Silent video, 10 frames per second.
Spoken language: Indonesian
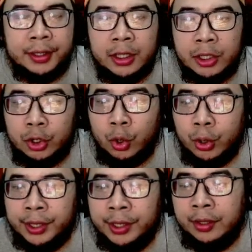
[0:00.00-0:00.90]
uh,
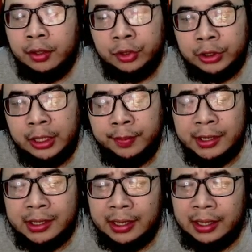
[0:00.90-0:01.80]
story, terus kalian
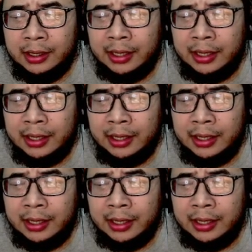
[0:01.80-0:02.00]
bisa uh,